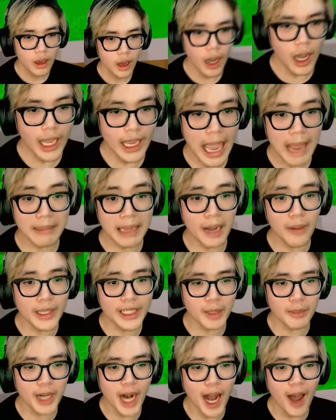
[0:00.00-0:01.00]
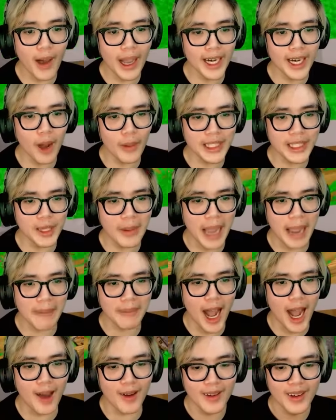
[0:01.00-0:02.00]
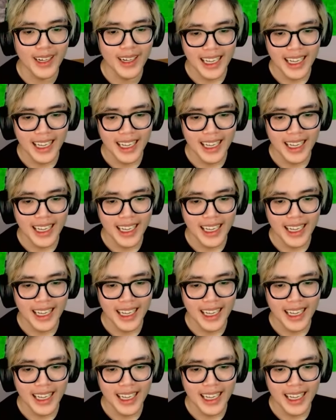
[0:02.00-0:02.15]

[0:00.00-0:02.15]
ôi em là quýnh chúng đâu rồi đâu quýnh chúng em đâu